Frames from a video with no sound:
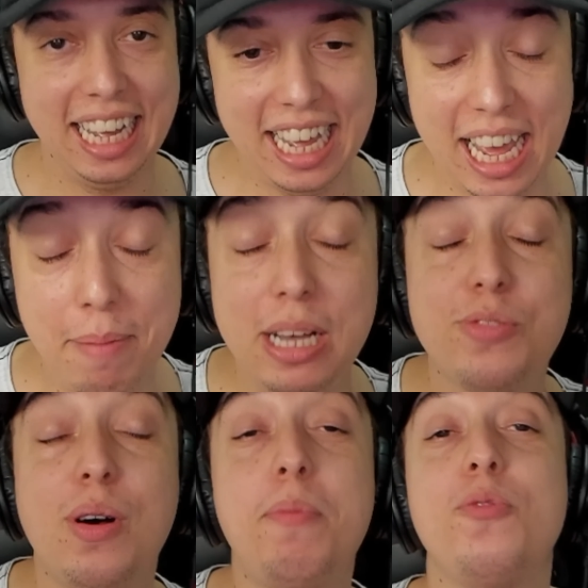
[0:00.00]
É, mas
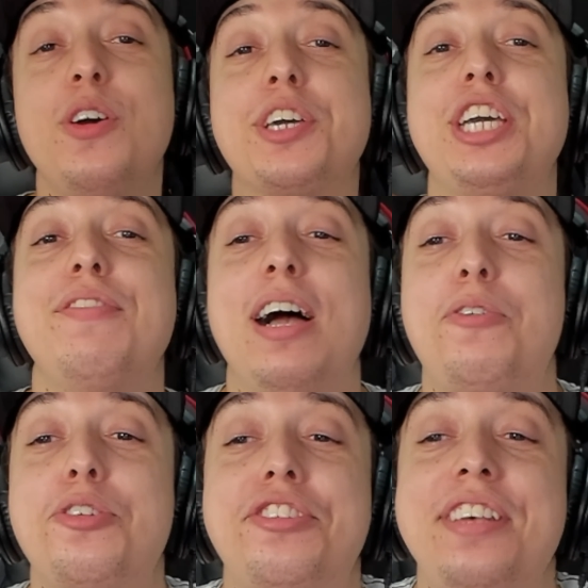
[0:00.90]
vamos ver o que, que, vai
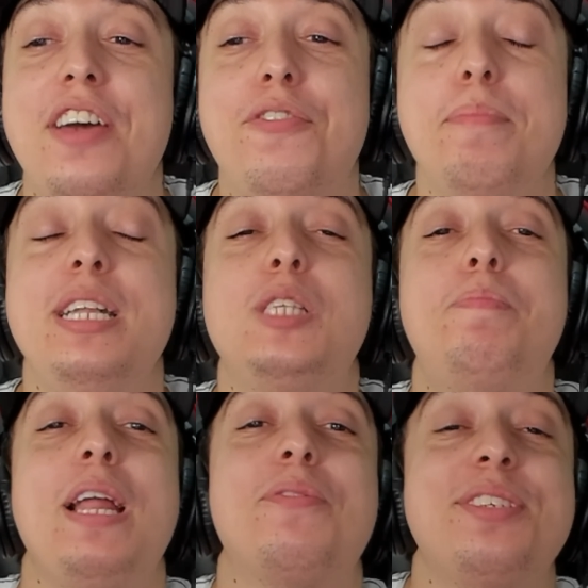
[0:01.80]
acontecer aí, família.
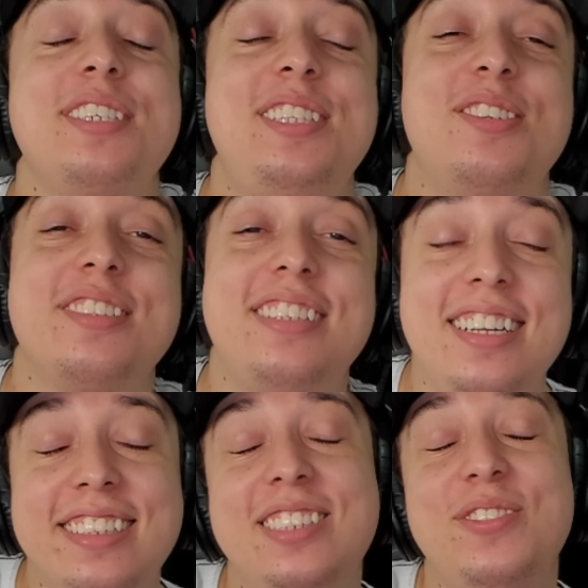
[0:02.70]
Espero que vocês tenham gostado
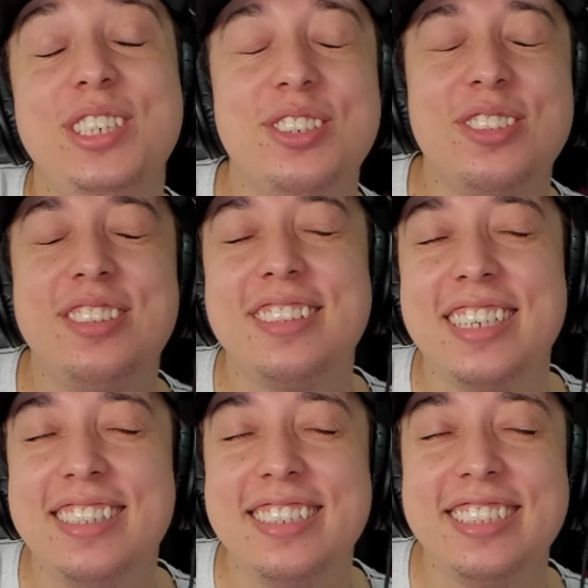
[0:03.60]
desse vídeo. Não se
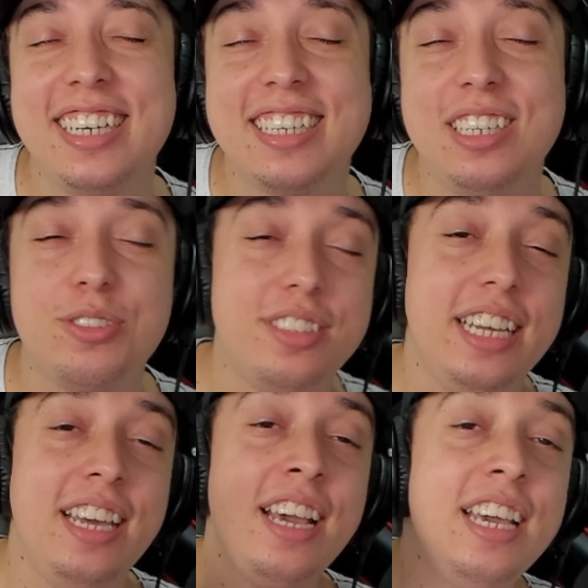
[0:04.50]
esqueça de deixar aquele
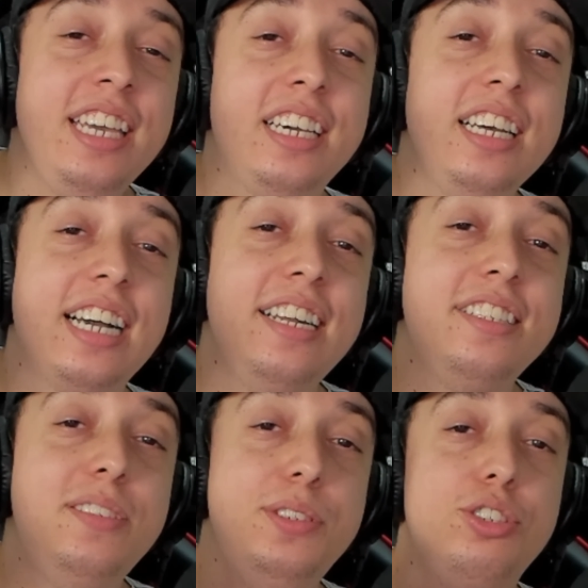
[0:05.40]
gostei e clicar
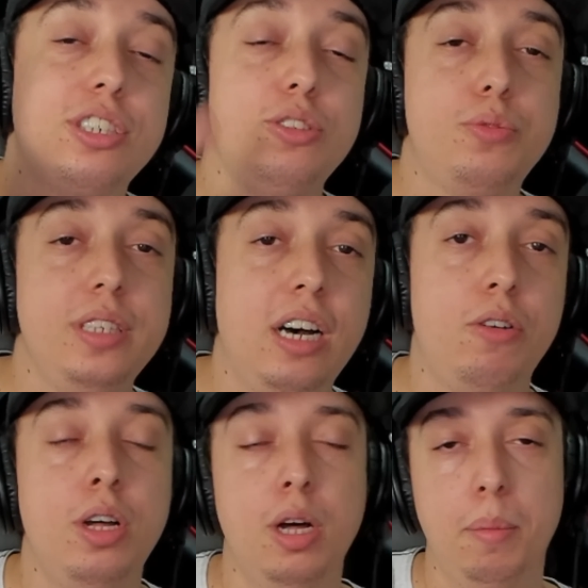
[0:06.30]
nesse vídeo aqui no final,
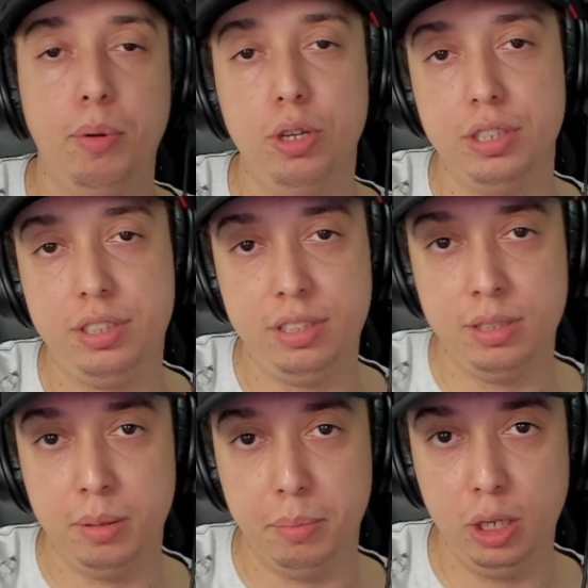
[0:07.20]
pois
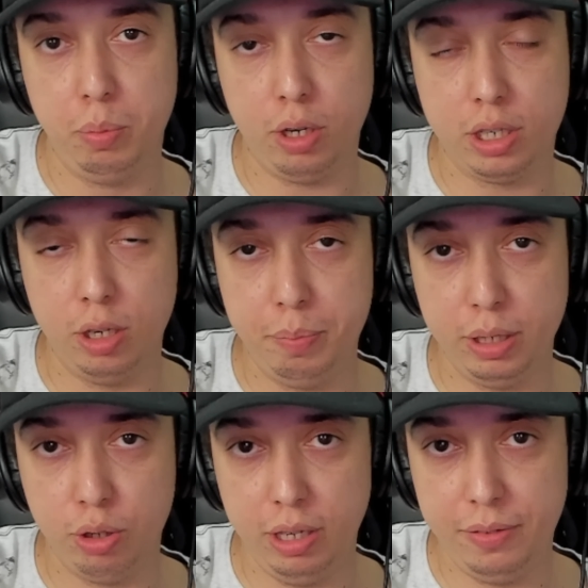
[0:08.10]
Mano, o
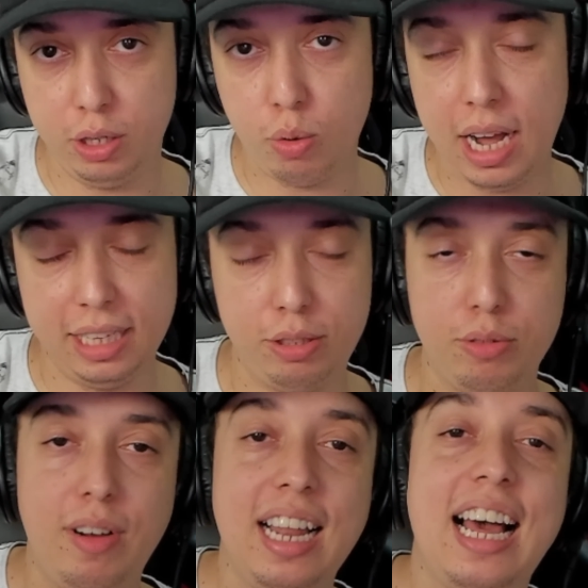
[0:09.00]
pegou a V4.
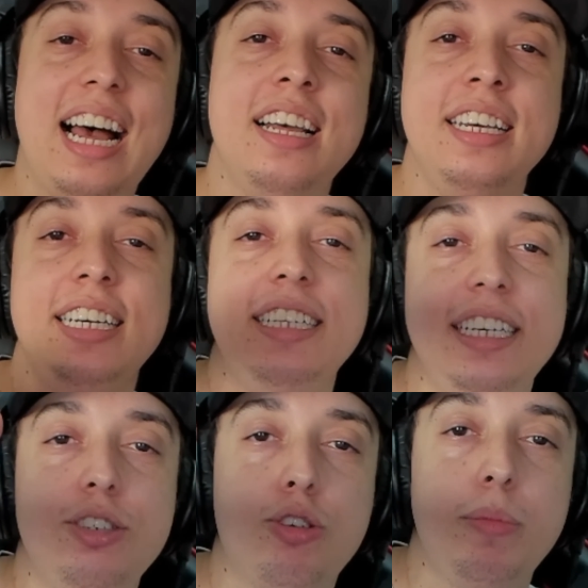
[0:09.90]
Vai lá e
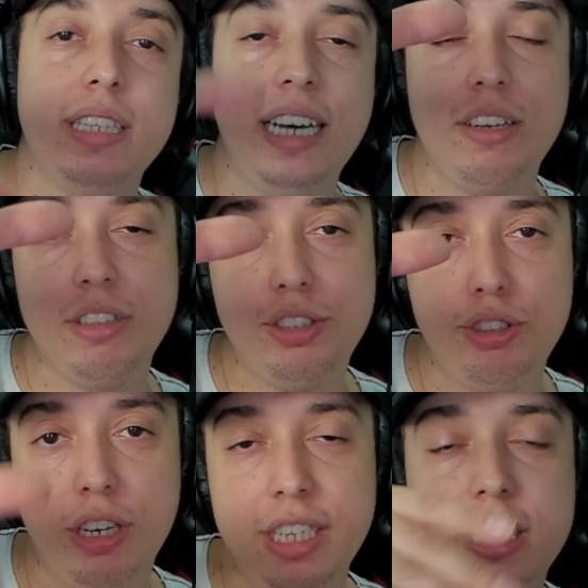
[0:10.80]
deixa o um comentário, deixa o
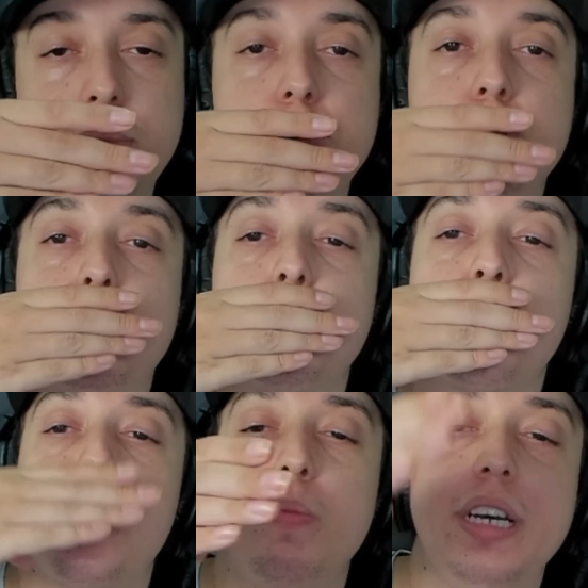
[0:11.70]
joinha. Tamo junto.
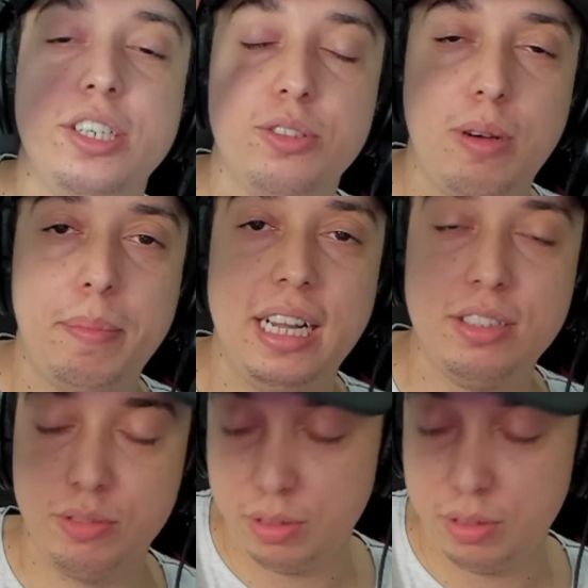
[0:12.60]
Um beijo, um abraço.